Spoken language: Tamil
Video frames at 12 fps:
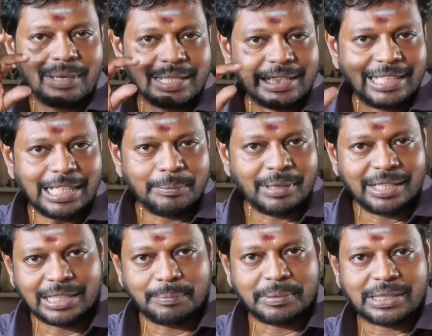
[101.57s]
மனநிலை
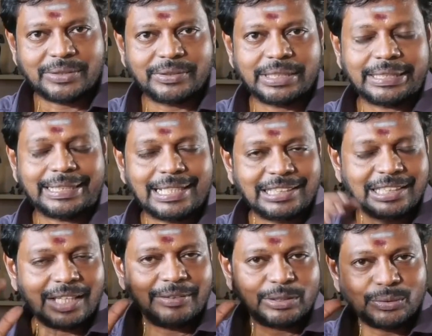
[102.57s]
பாதிக்கப்பட்டவங்க
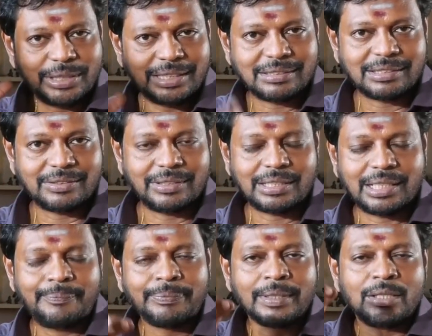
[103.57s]
டென்ஷனாகவே சுற்றிட்டு
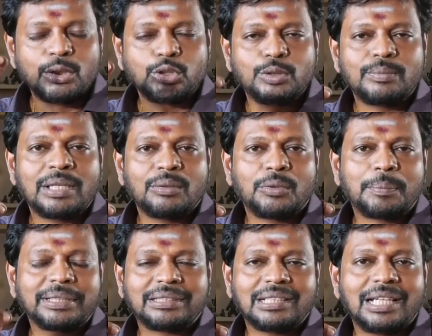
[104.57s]
இருக்கிறவங்களுக்குலாம் சும்மா ஒரு
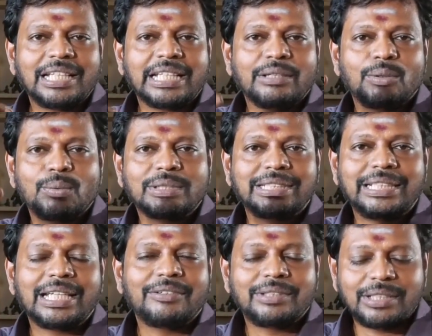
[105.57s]
பத்து நாளைக்கு ஒவ்வொரு
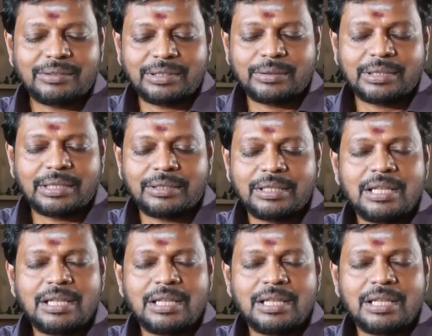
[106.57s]
சிட்டிக்கே வந்து அந்த